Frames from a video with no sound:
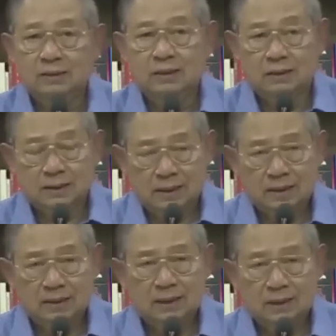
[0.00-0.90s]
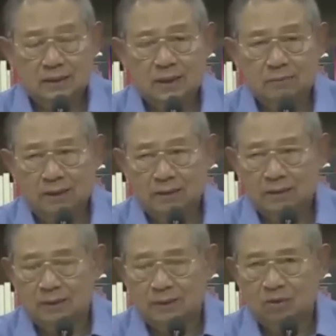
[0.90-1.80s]
Sekretaris Jenderal
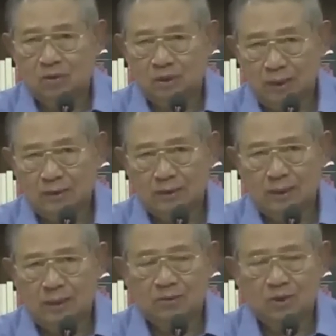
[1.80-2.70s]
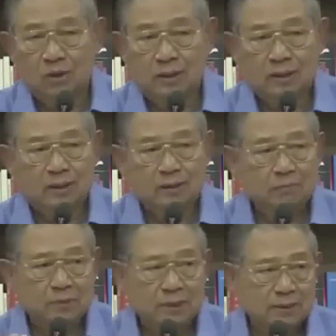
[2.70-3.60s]
Partai Demokrat telah
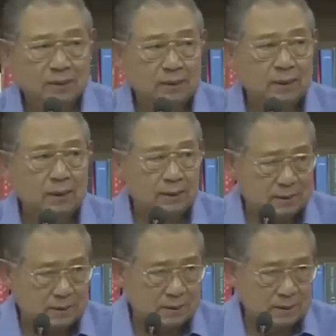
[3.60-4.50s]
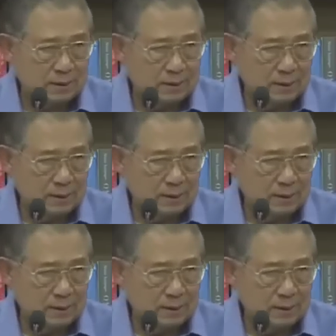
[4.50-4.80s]
mengeluarkan press release.